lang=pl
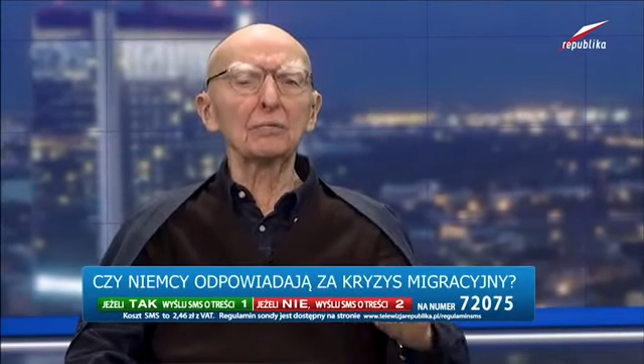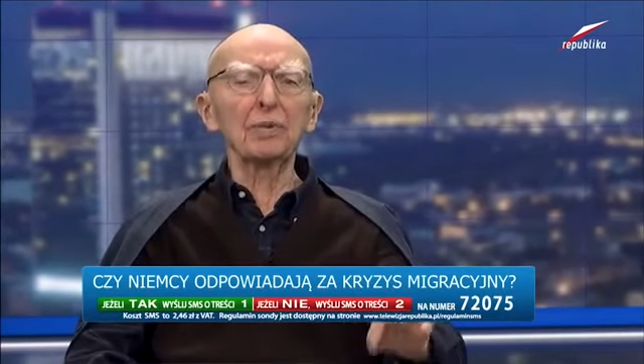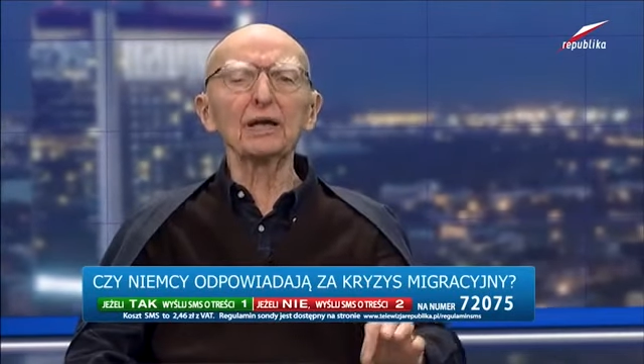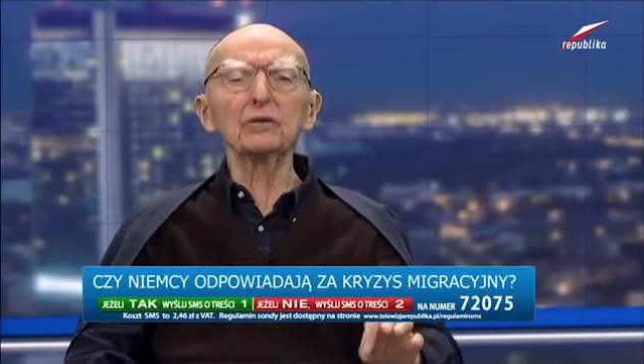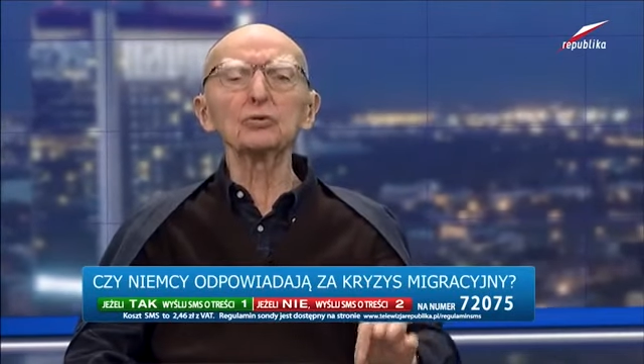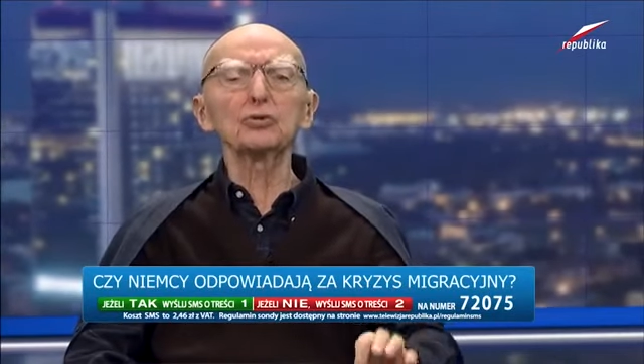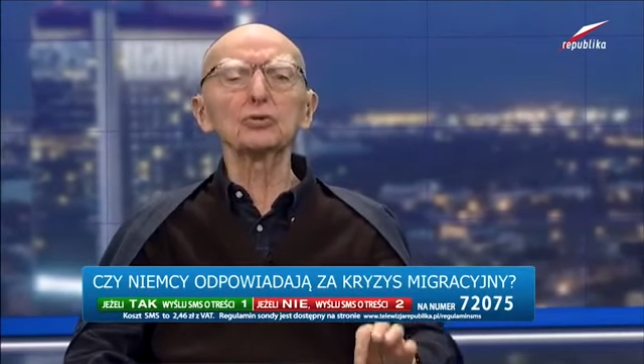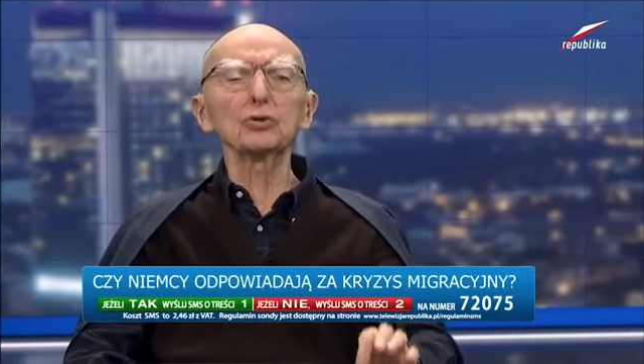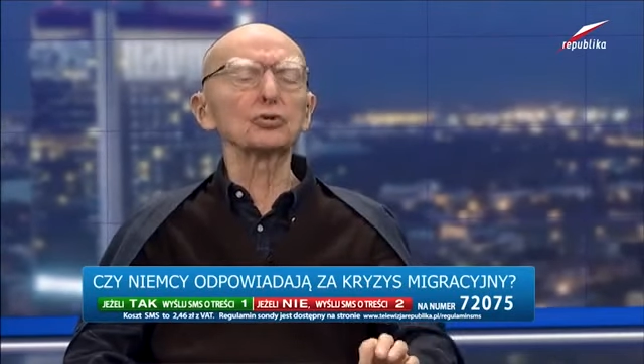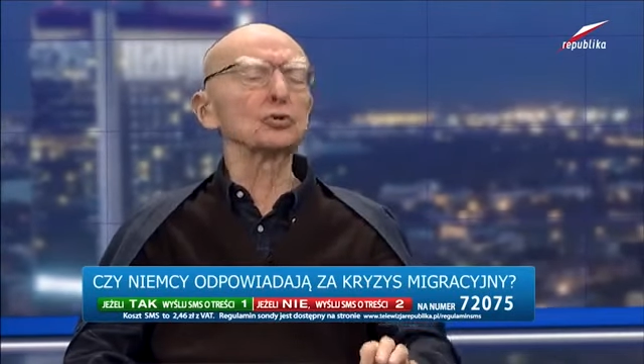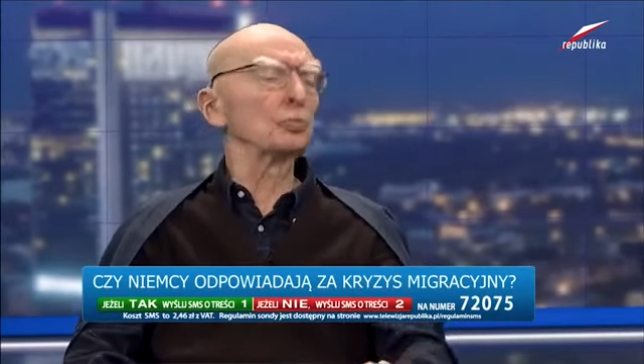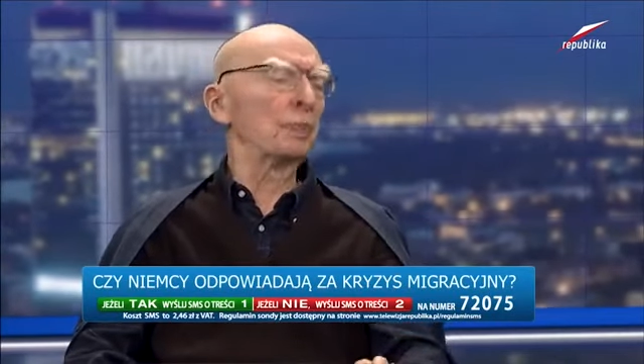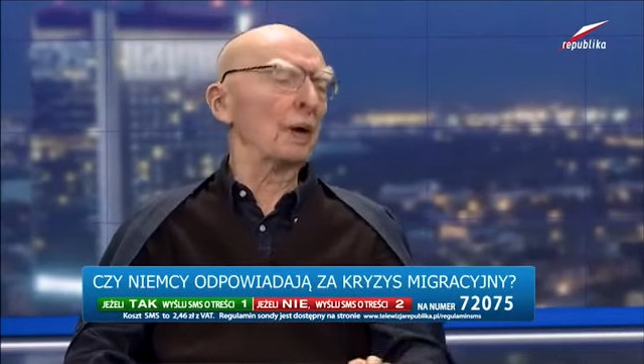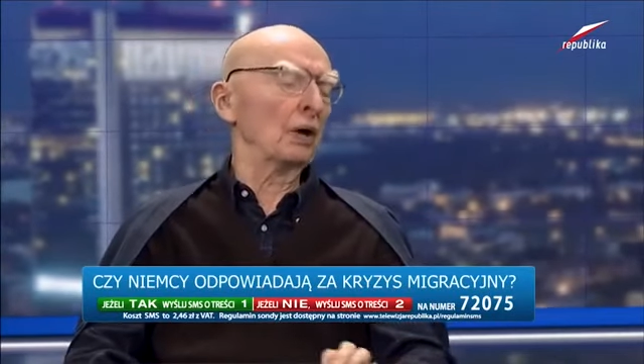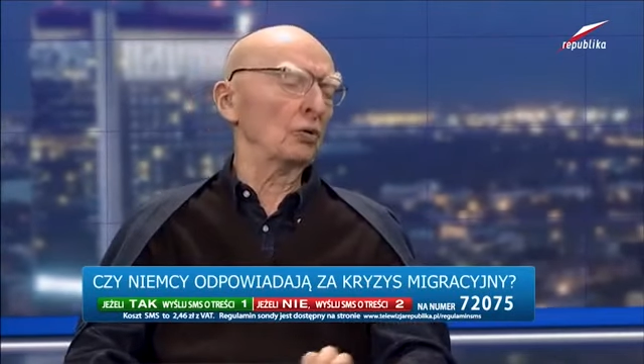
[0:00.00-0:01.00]
wie pan, już to
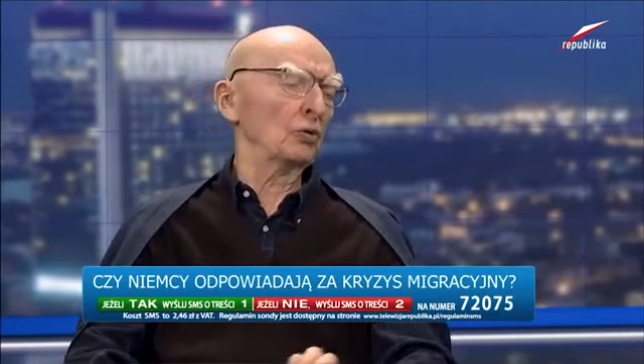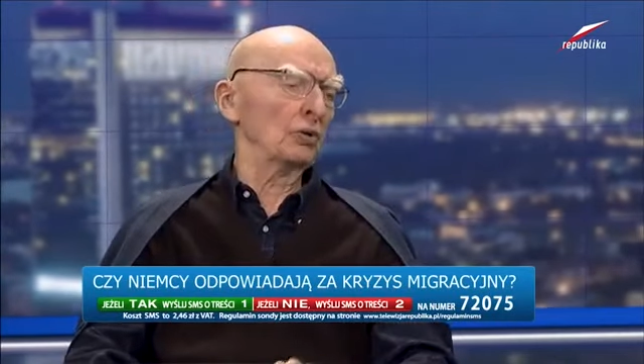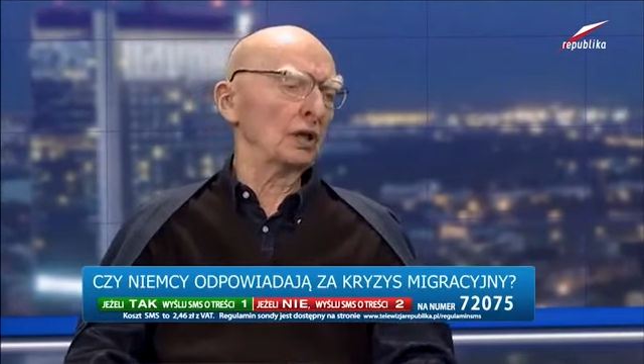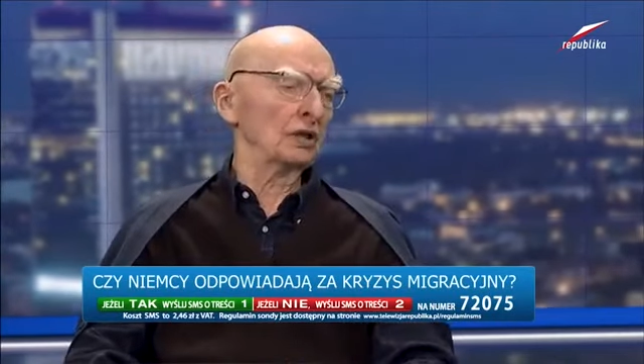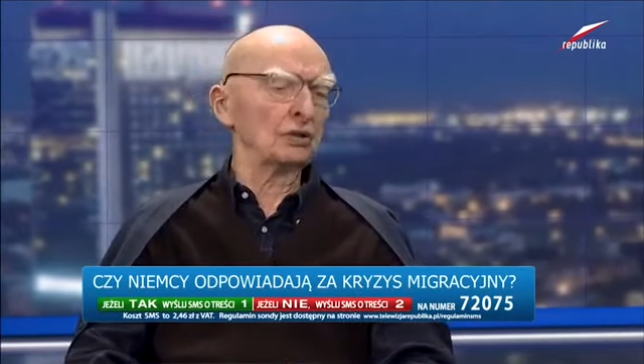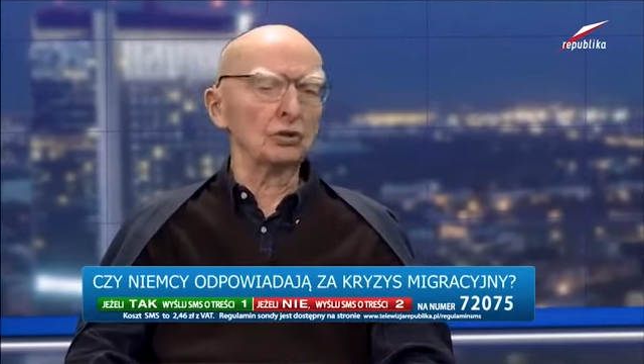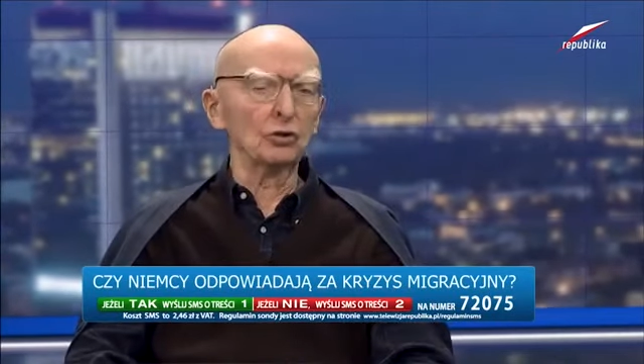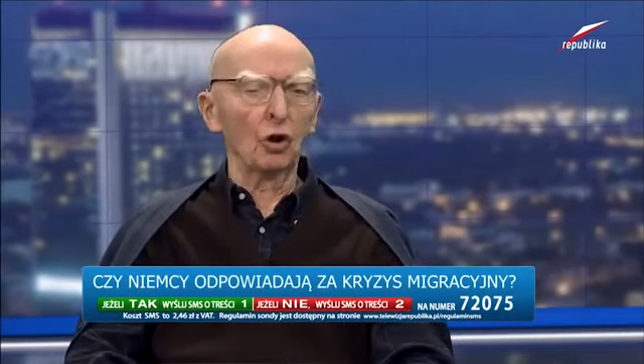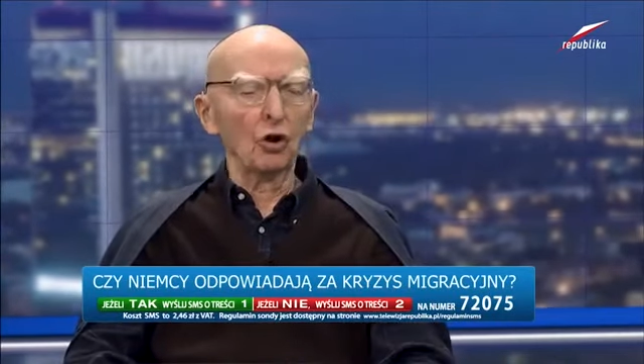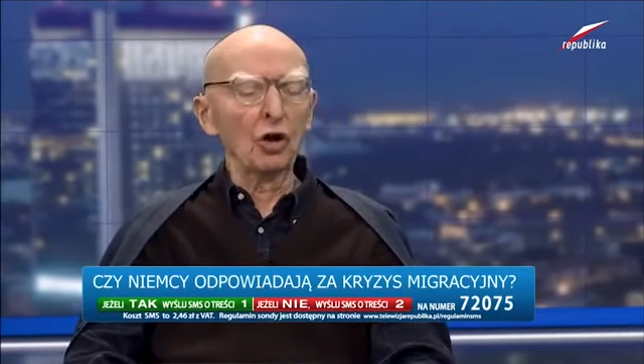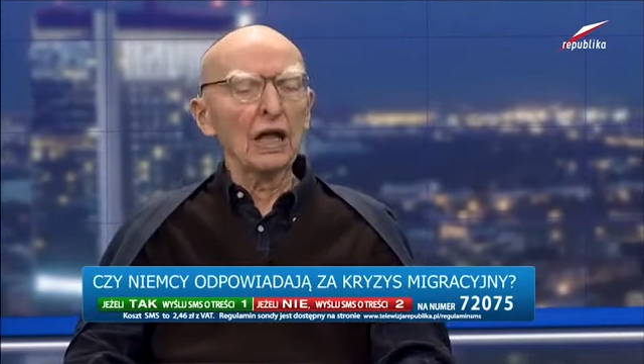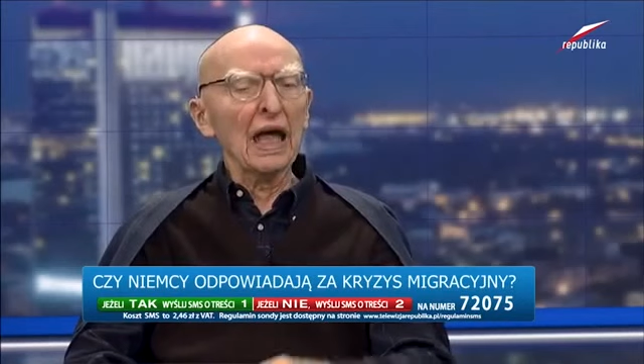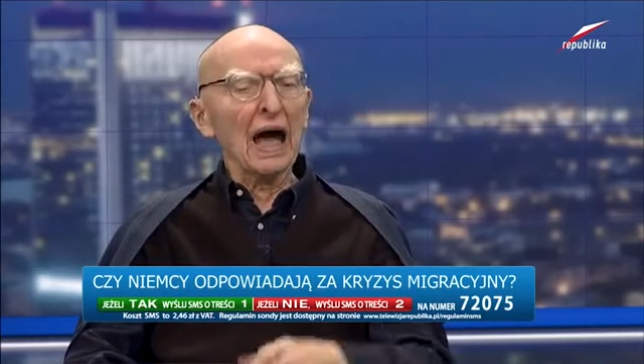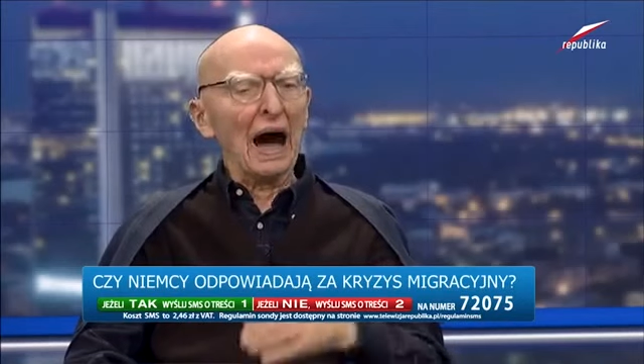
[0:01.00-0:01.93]
zupełne dno.